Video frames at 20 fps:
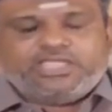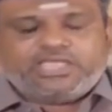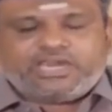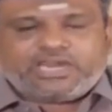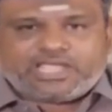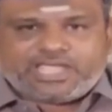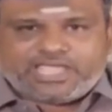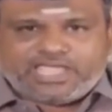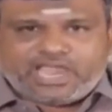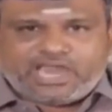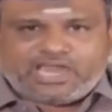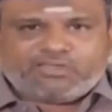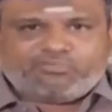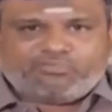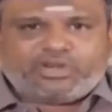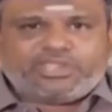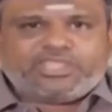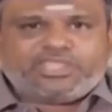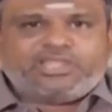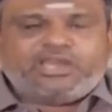இயற்கையான
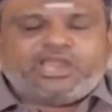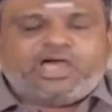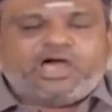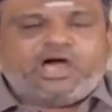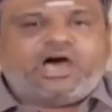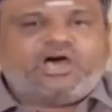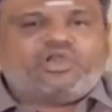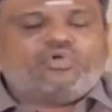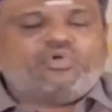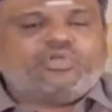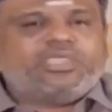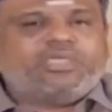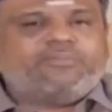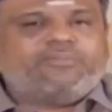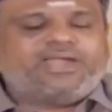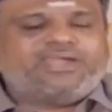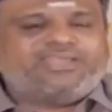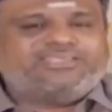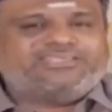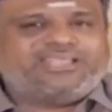முறையில்
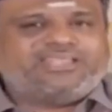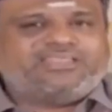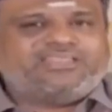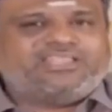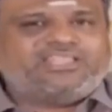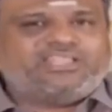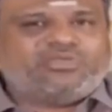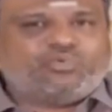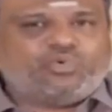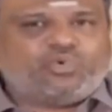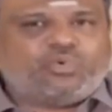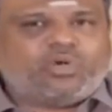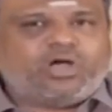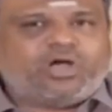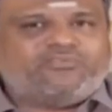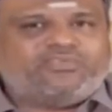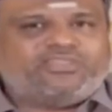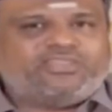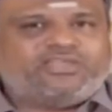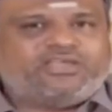ஆரோக்கியமான சந்ததி
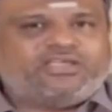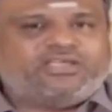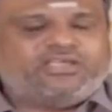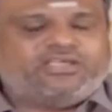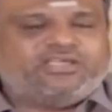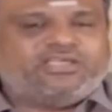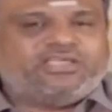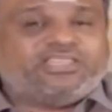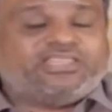உருவாவதற்கு